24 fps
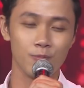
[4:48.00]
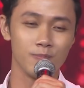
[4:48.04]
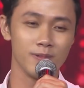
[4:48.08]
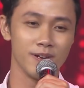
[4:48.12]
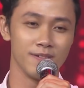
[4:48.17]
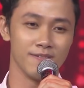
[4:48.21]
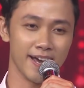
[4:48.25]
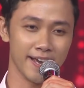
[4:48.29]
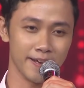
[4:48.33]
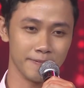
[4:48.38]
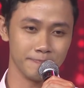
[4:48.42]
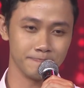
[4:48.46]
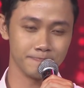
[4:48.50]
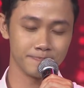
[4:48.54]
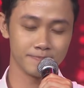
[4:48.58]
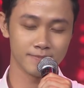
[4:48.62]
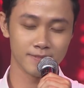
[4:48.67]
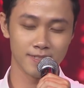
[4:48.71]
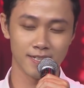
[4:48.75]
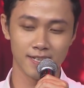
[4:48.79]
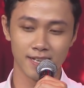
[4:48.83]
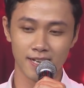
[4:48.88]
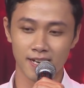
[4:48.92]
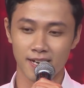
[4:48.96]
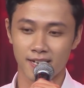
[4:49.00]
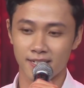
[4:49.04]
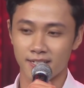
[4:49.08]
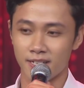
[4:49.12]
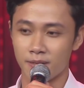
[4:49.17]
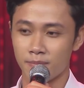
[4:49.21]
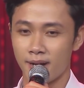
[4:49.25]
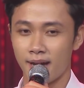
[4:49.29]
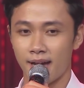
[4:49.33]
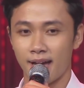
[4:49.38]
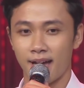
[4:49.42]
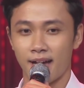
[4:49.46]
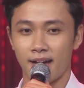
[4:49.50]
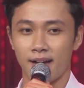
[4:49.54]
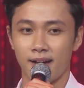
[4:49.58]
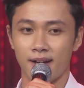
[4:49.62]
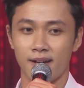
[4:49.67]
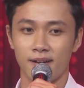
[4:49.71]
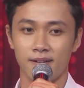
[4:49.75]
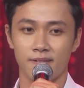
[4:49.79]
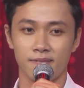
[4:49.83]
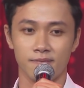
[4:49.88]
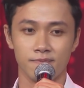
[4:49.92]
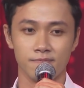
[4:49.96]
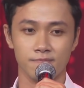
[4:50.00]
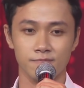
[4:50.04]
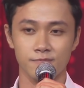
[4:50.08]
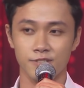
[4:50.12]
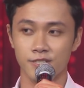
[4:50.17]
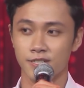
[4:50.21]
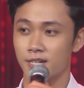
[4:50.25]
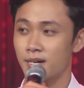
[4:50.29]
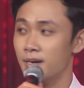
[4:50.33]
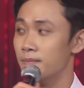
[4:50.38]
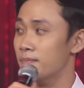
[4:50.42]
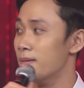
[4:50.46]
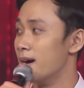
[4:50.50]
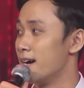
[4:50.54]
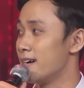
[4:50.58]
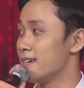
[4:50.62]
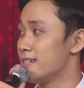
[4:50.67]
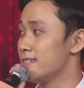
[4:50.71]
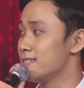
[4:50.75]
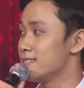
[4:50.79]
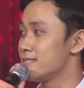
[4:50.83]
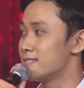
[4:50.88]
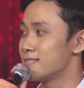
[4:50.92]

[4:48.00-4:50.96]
phúc như vậy nhưng mà vừa mới